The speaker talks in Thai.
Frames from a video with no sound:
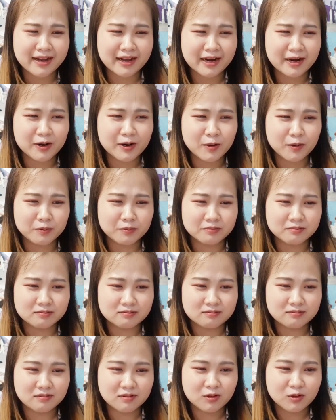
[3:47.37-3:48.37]
ไย้งั้นลูก
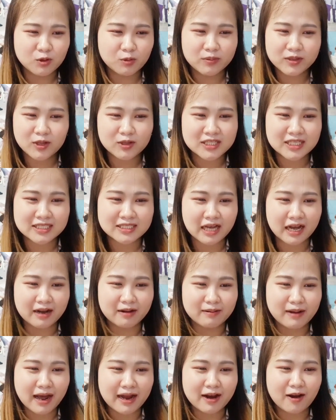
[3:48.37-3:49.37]
หนูไม่ต้องจริงจัง
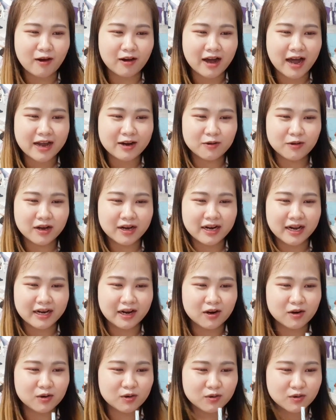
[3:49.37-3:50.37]
กับการร้องไห้น้อยขนาด
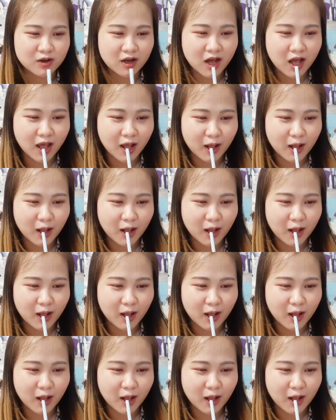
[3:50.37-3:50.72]
นั้นลูก